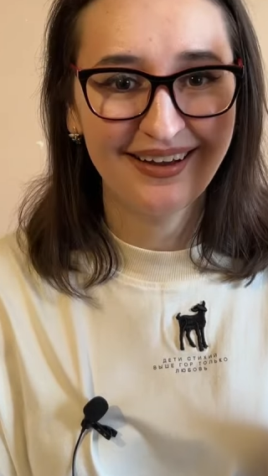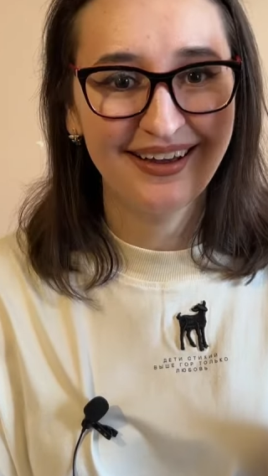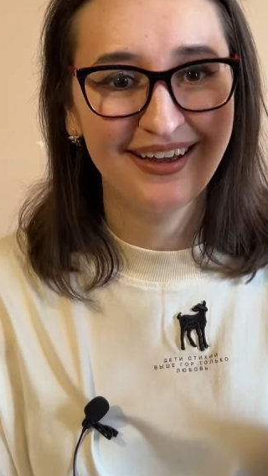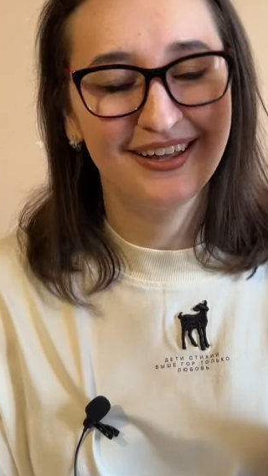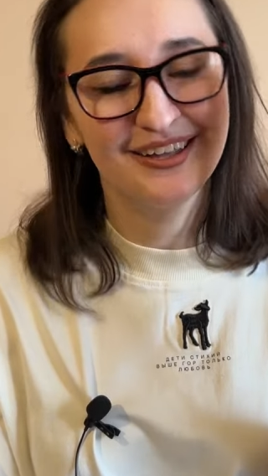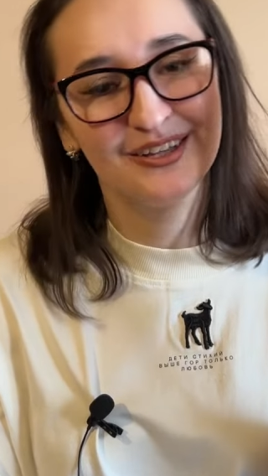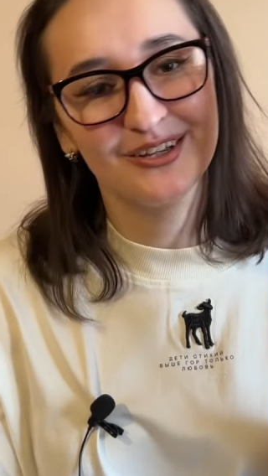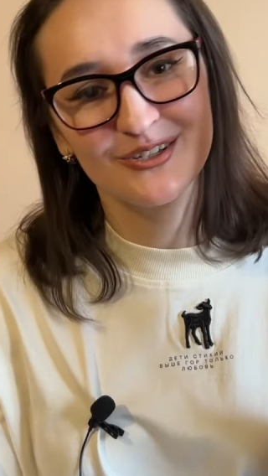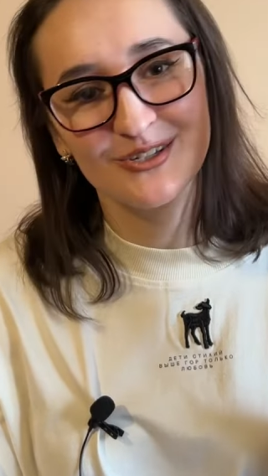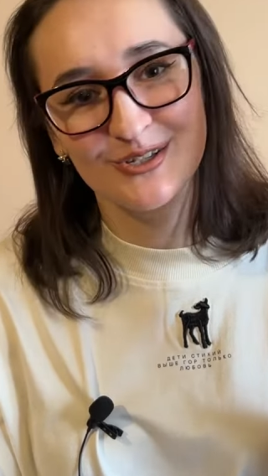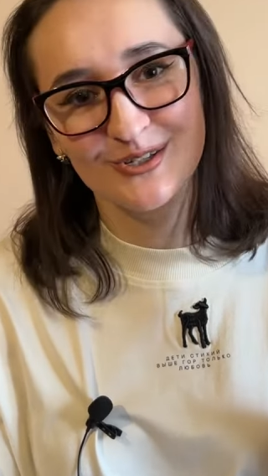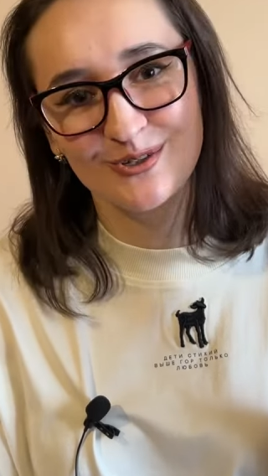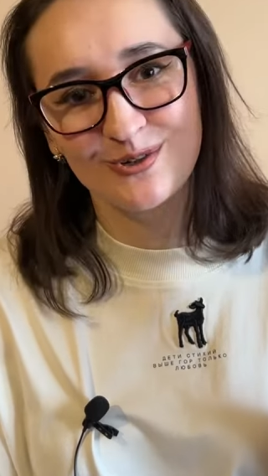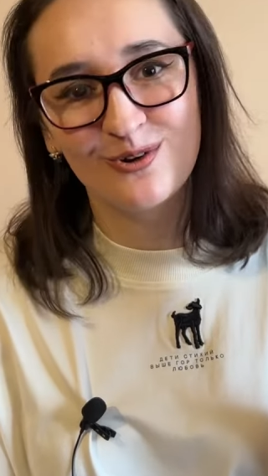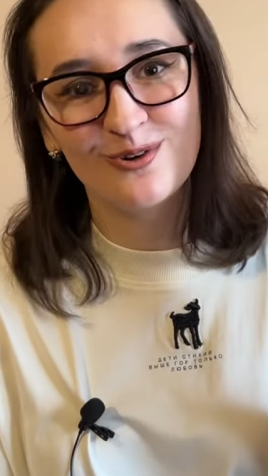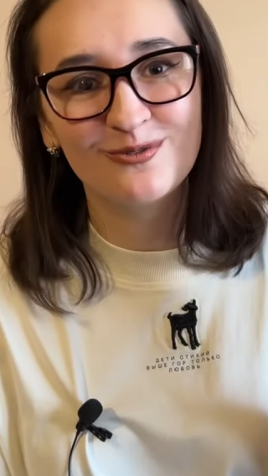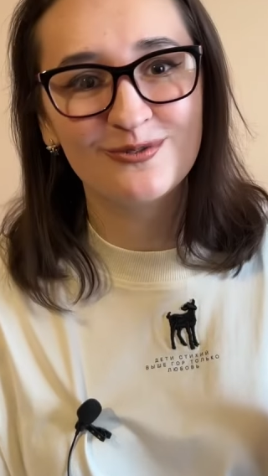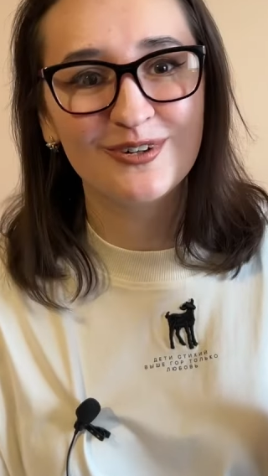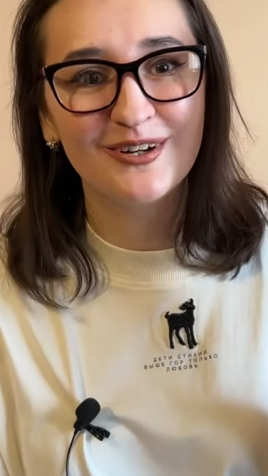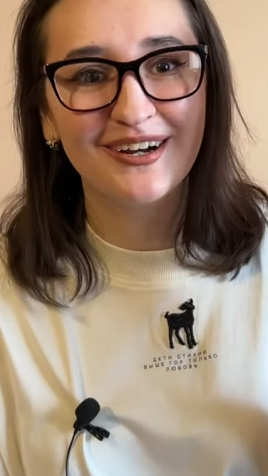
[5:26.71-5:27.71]
это
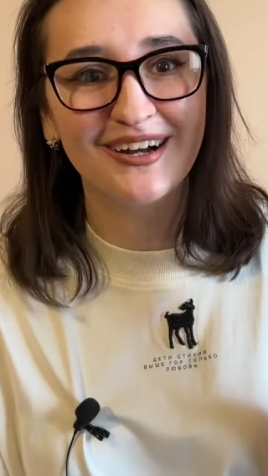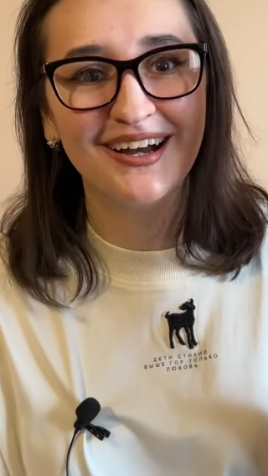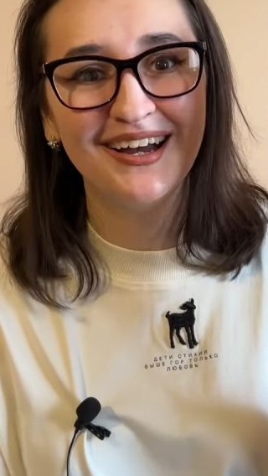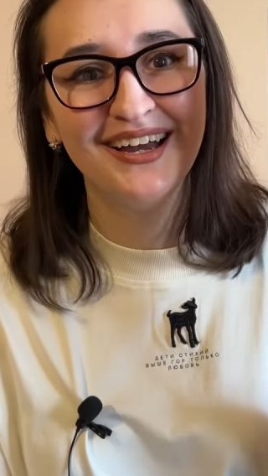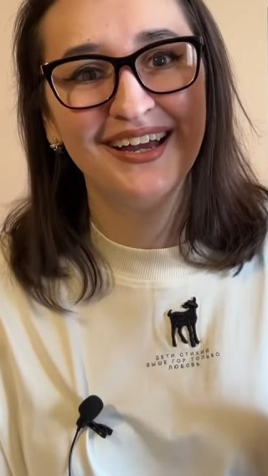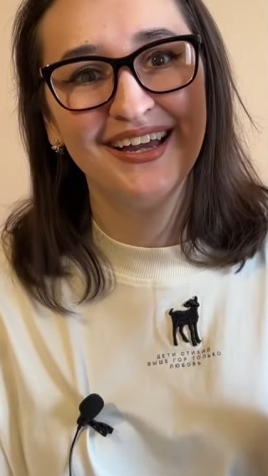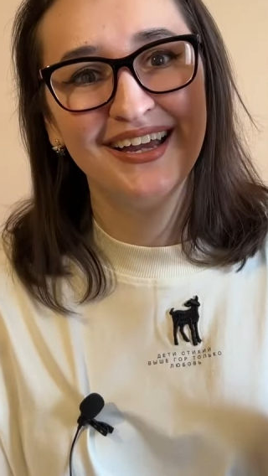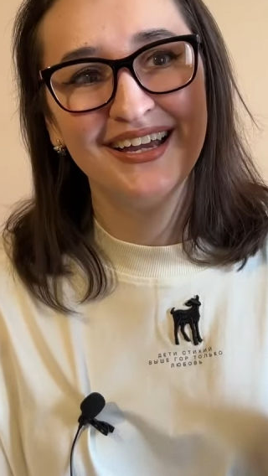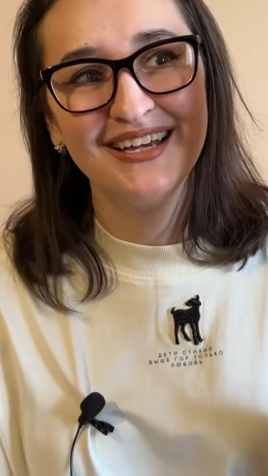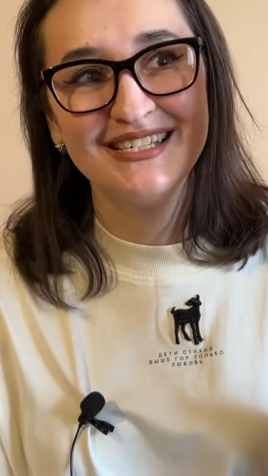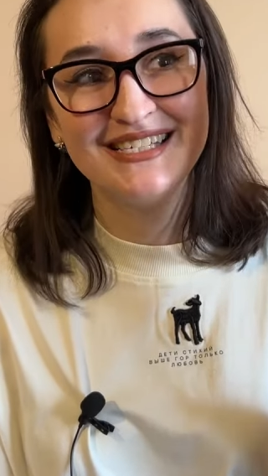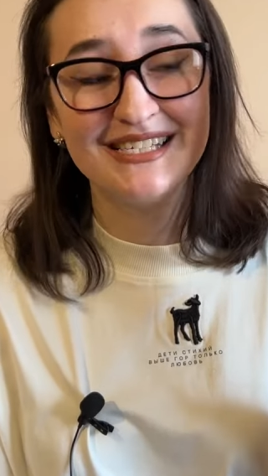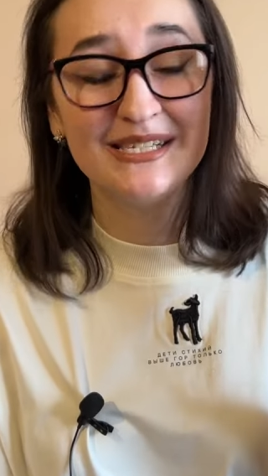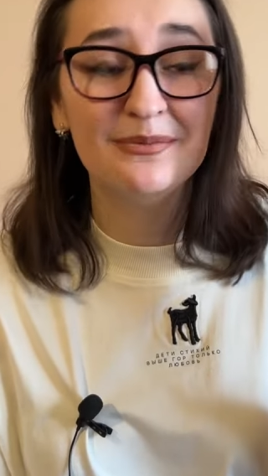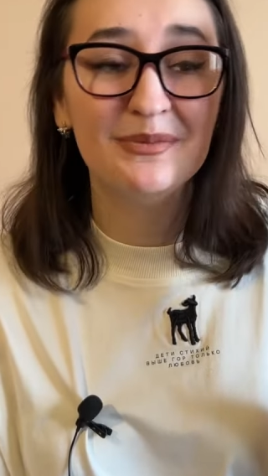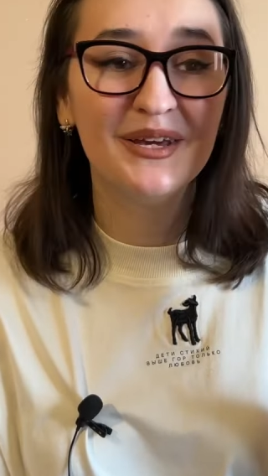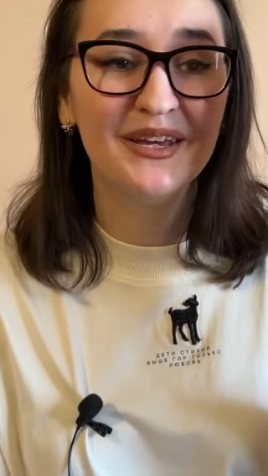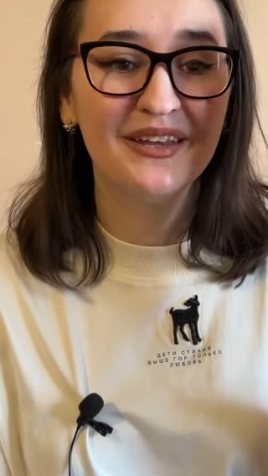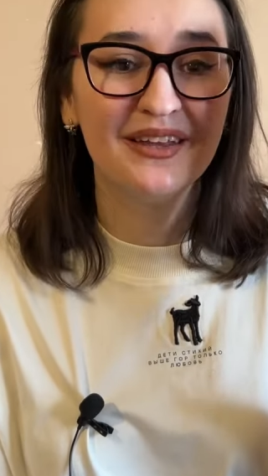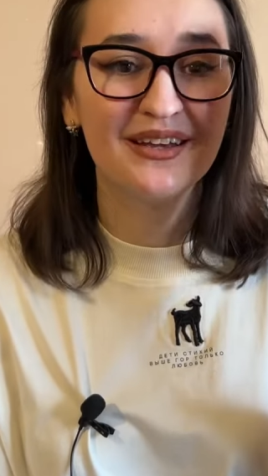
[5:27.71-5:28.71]
снова
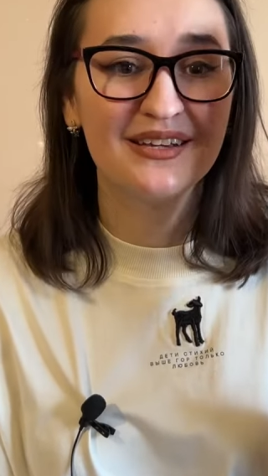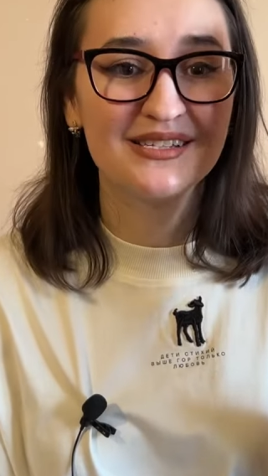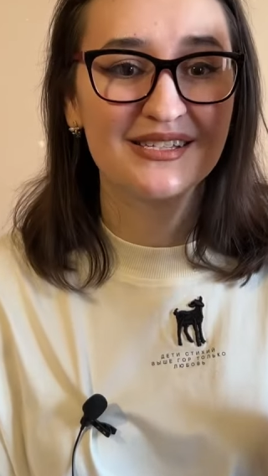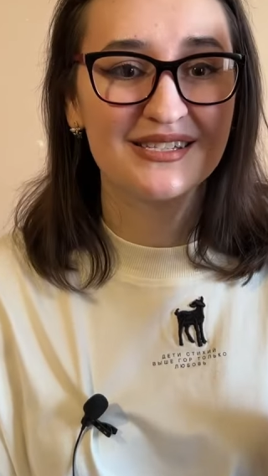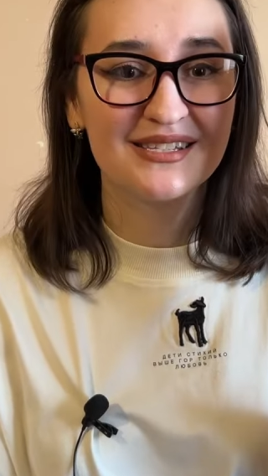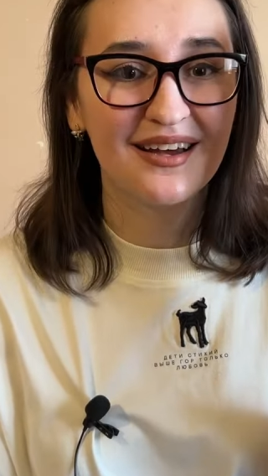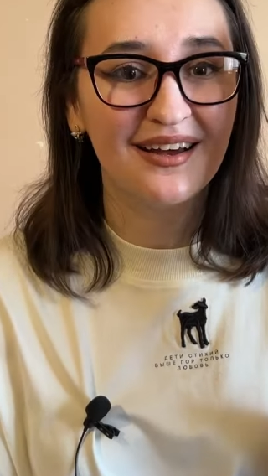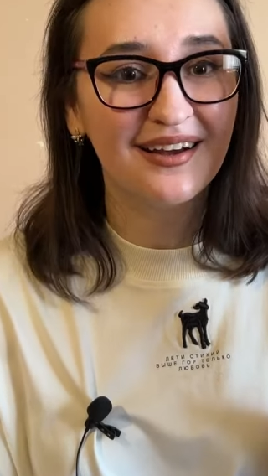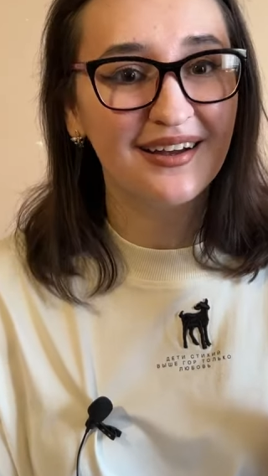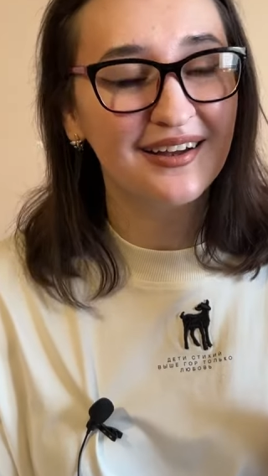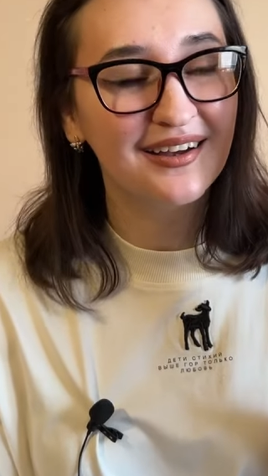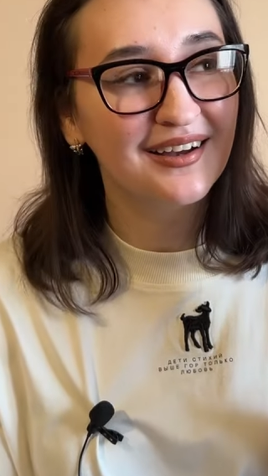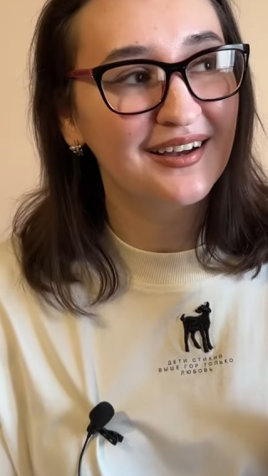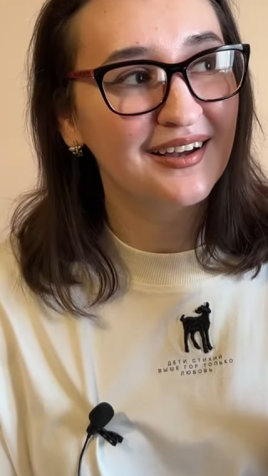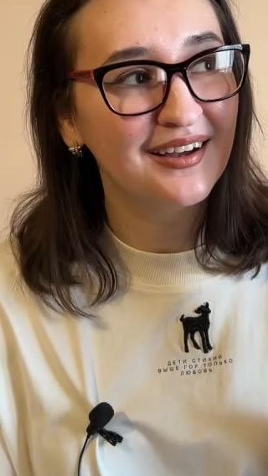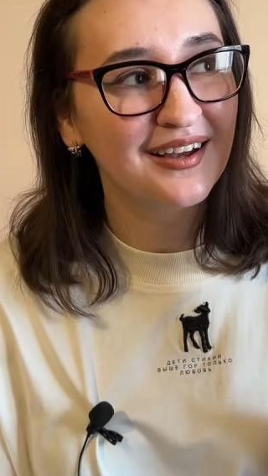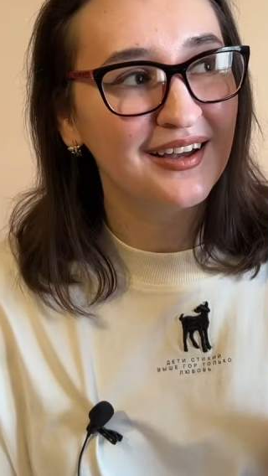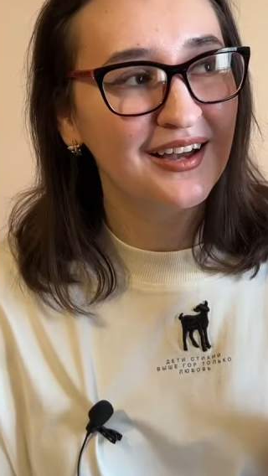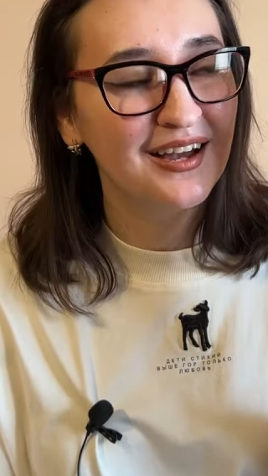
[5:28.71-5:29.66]
семейная сага.